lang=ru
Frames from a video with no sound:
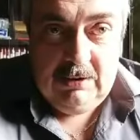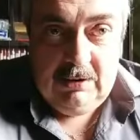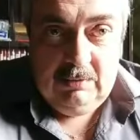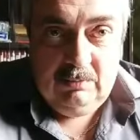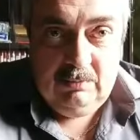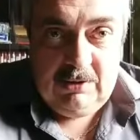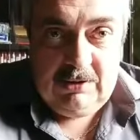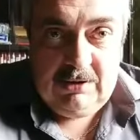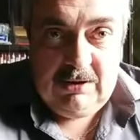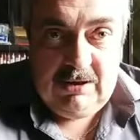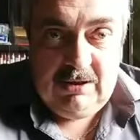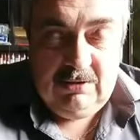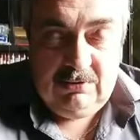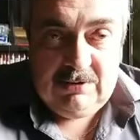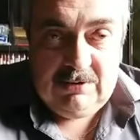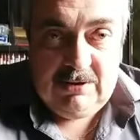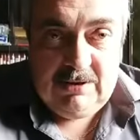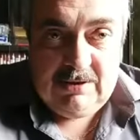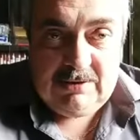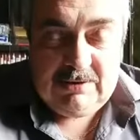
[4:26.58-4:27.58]
материал
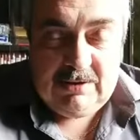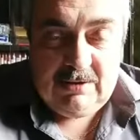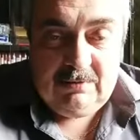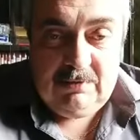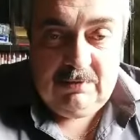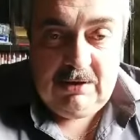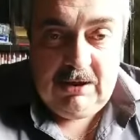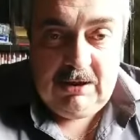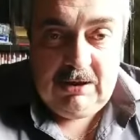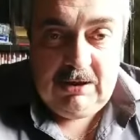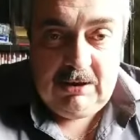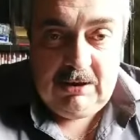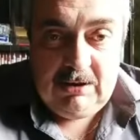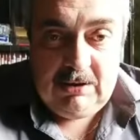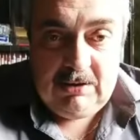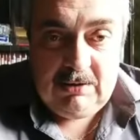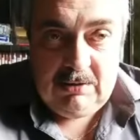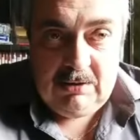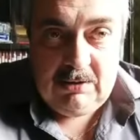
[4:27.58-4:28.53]
для сравнения